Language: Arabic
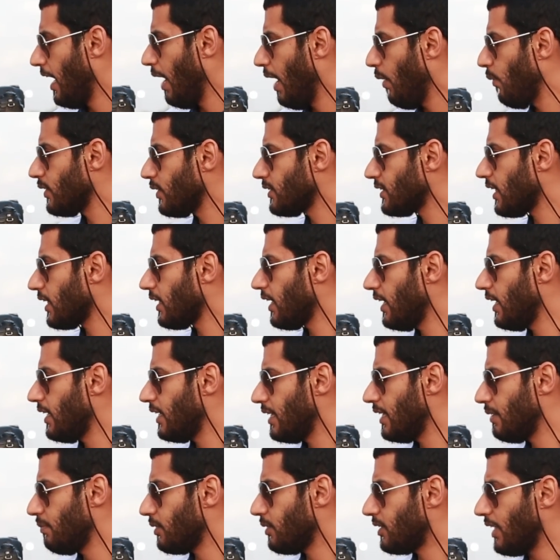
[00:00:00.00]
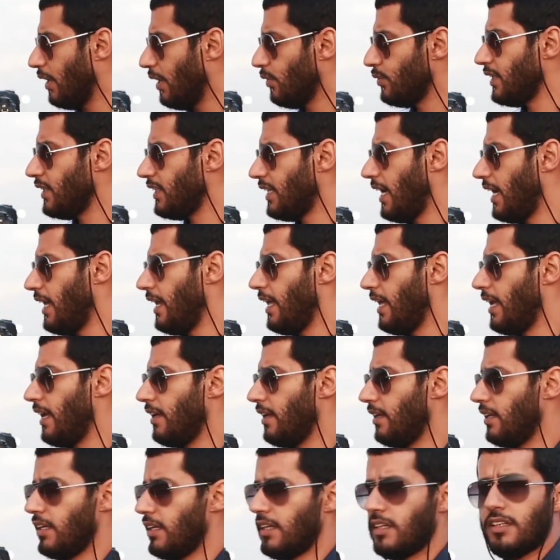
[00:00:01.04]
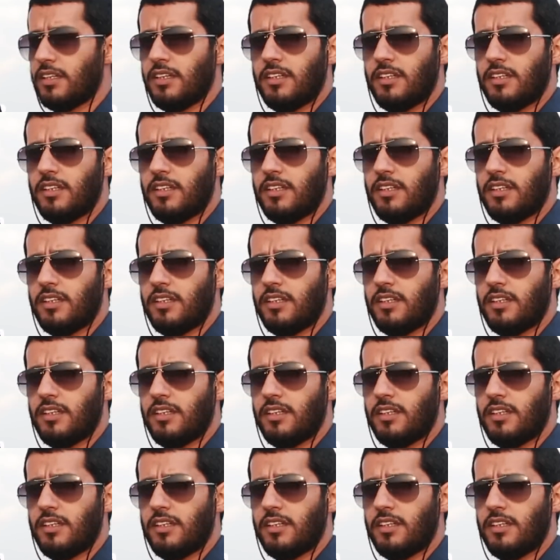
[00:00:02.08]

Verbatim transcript: اول شغله اللي متعودين على